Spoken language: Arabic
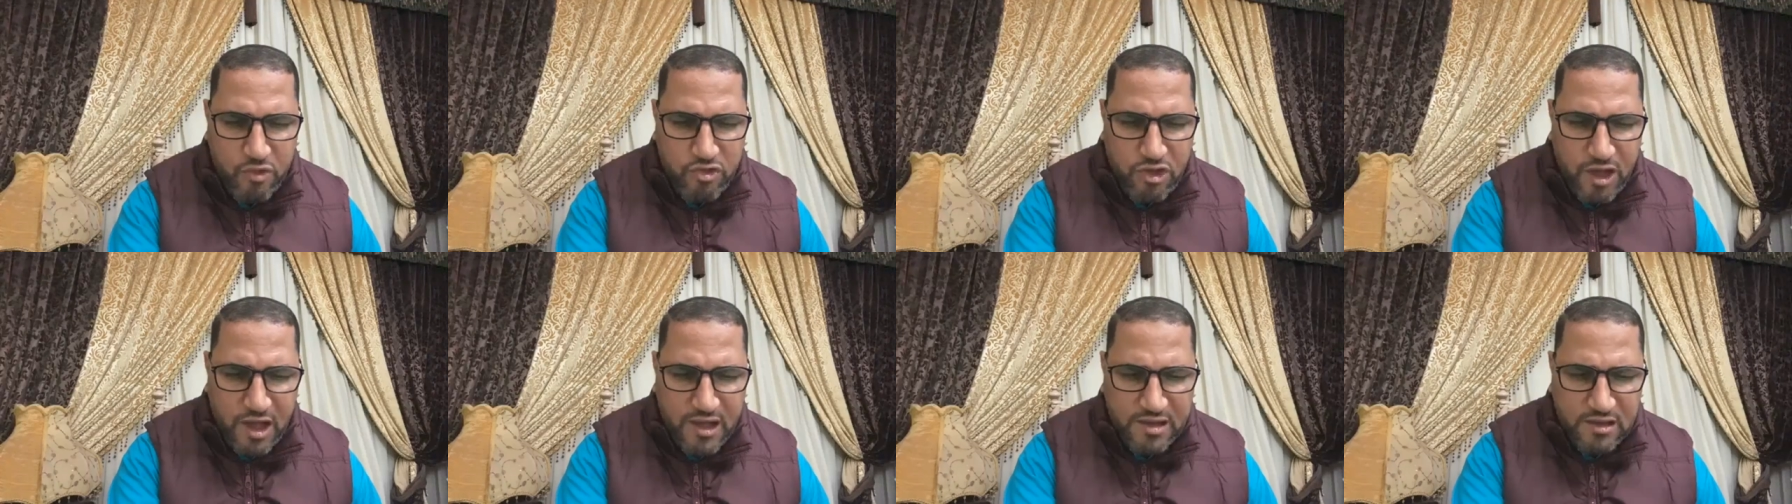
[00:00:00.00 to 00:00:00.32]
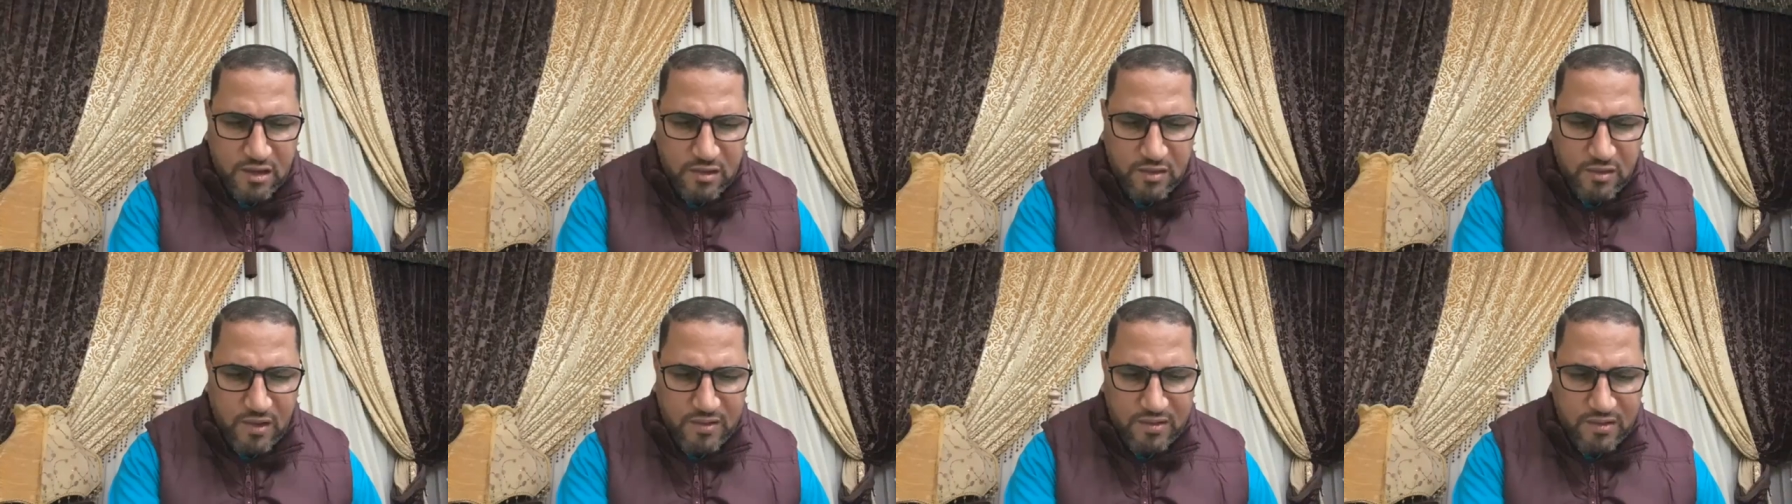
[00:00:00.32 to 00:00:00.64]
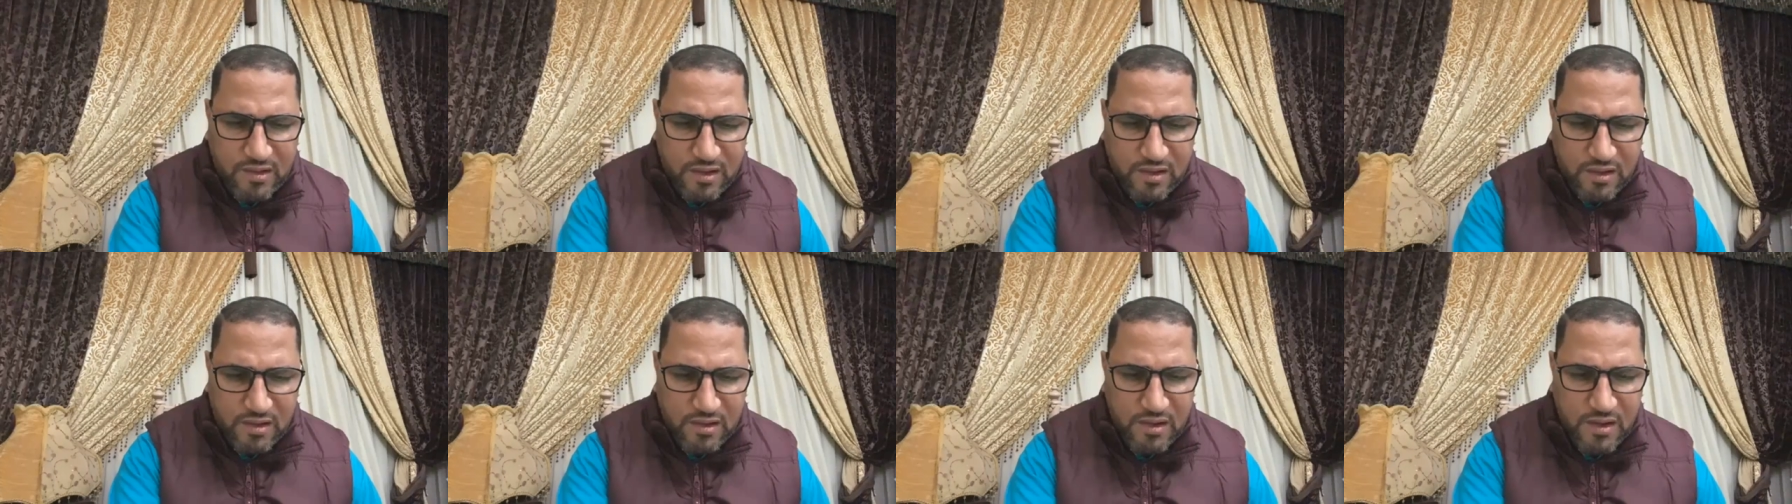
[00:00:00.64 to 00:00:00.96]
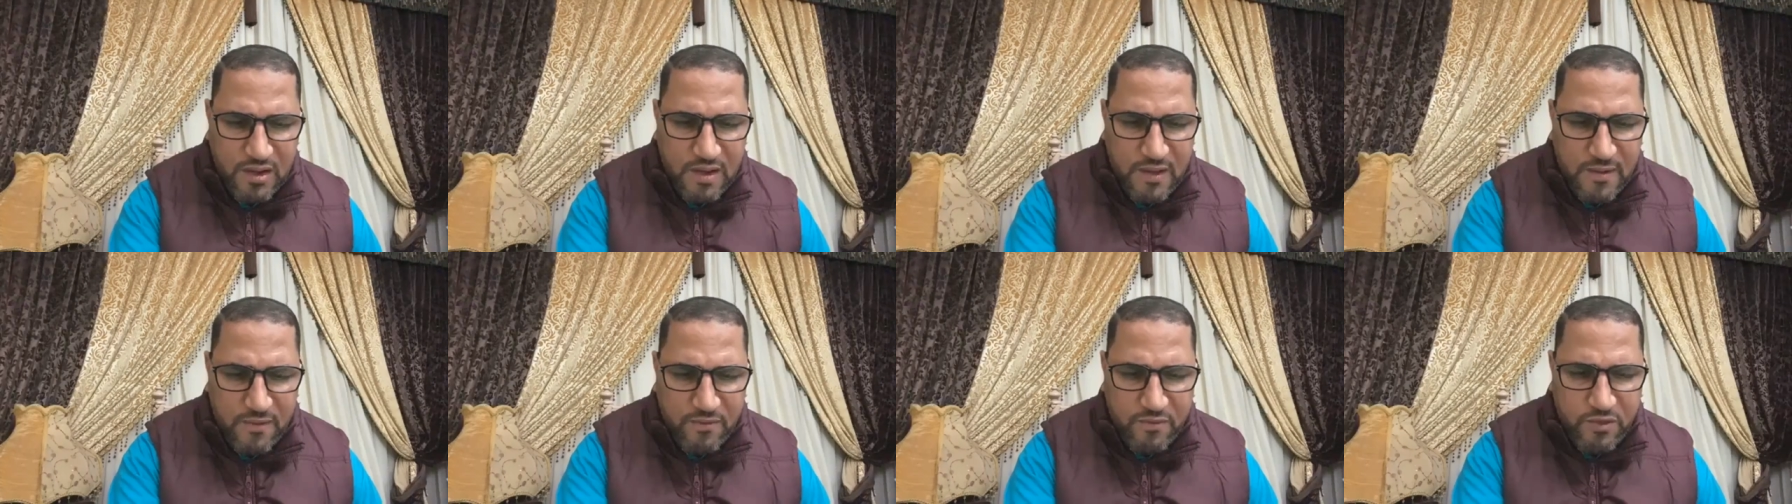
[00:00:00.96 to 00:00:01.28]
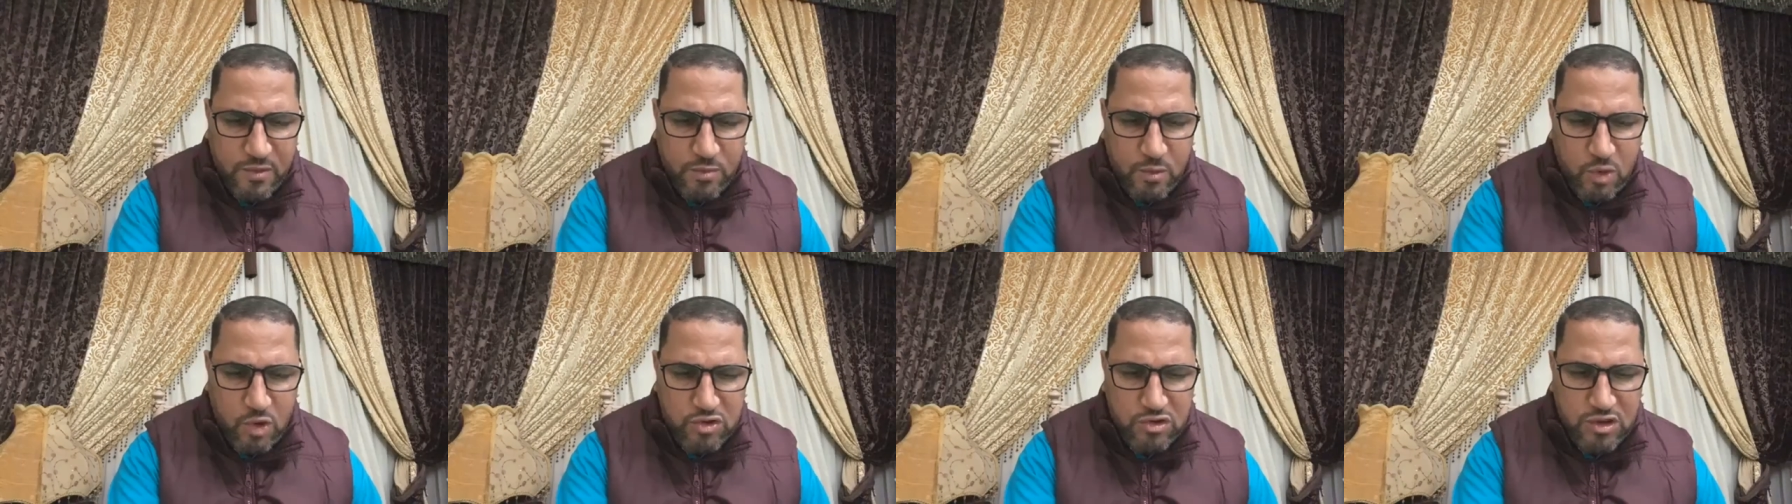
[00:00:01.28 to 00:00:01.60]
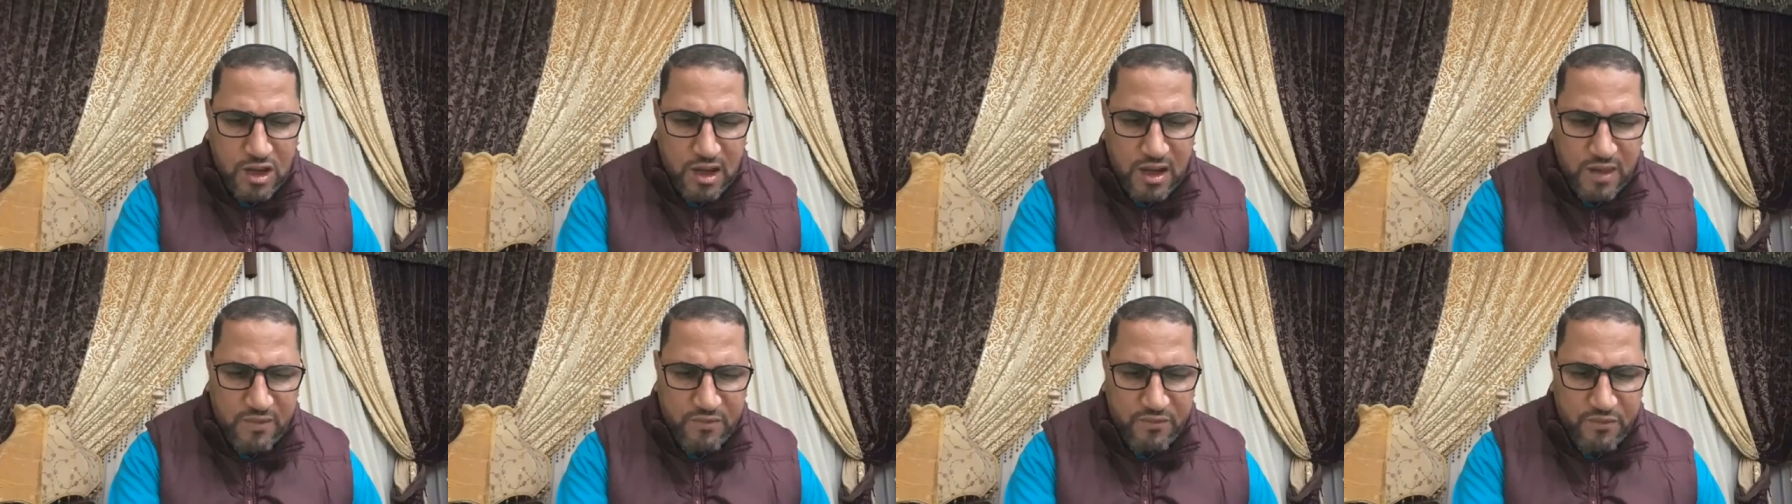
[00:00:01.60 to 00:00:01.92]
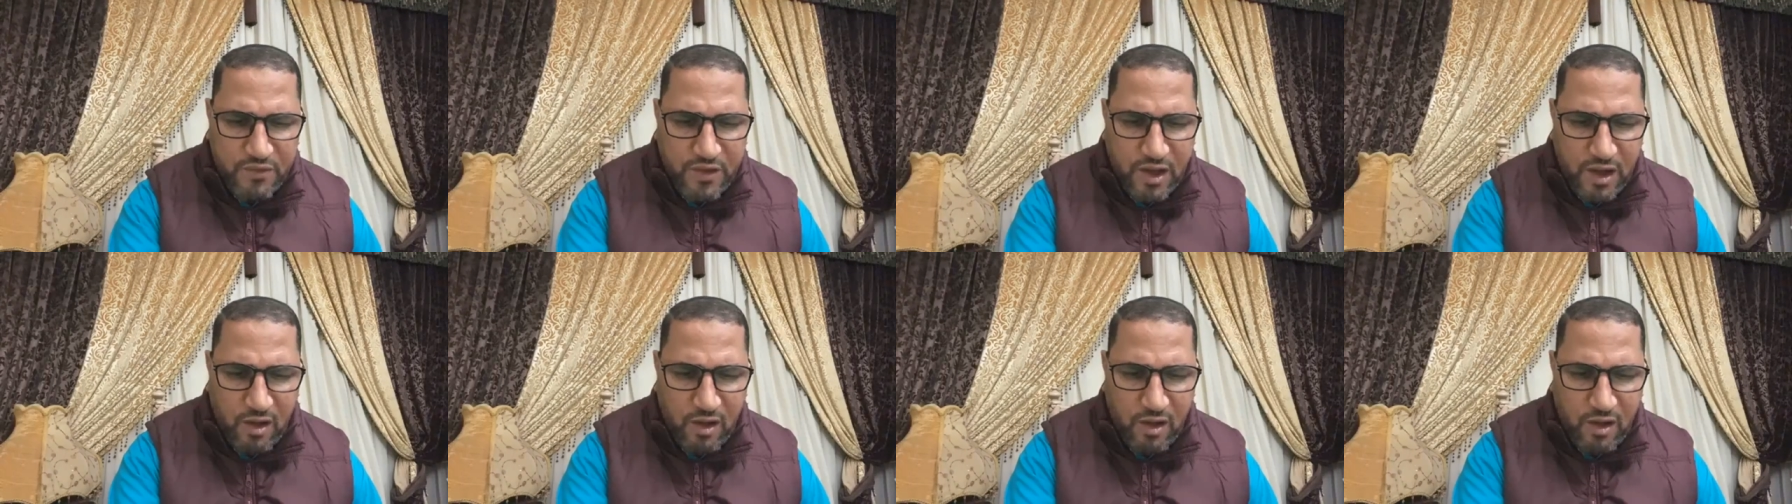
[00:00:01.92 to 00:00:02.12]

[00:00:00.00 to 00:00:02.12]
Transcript: وجهات النظر في مختلف